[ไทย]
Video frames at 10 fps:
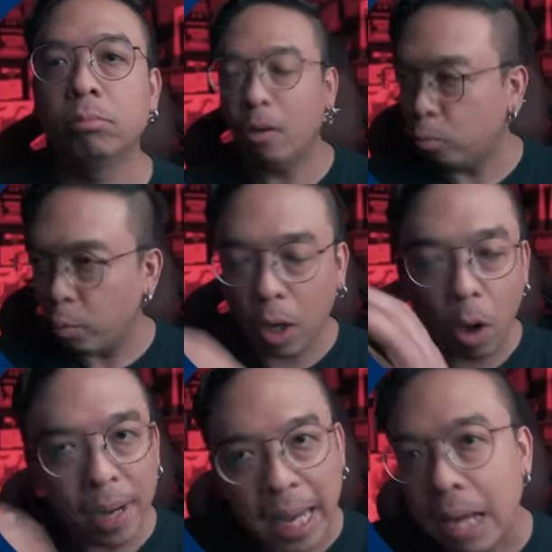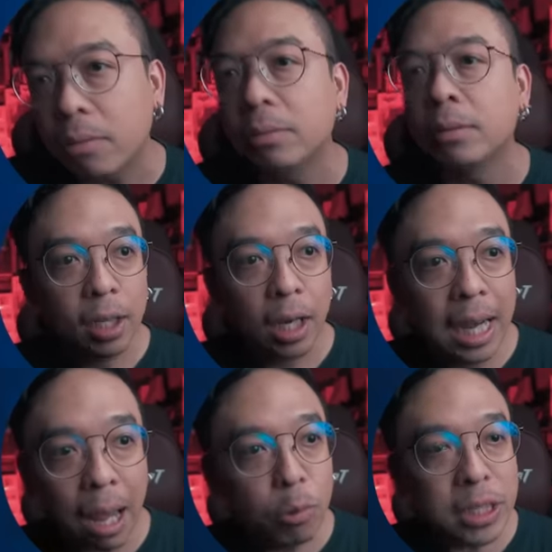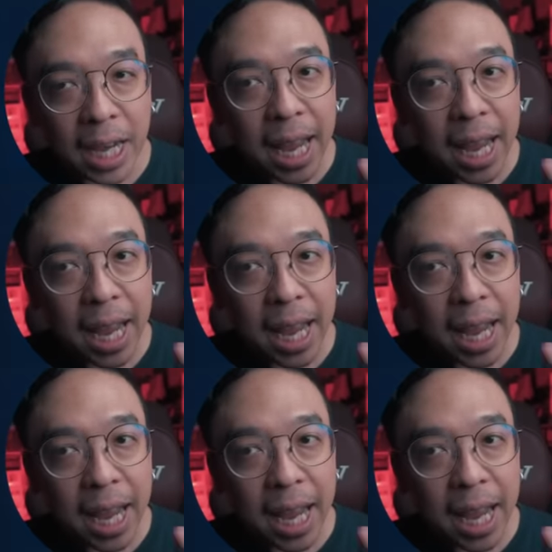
เขาวิเคราะห์มาแล้ว เราจะ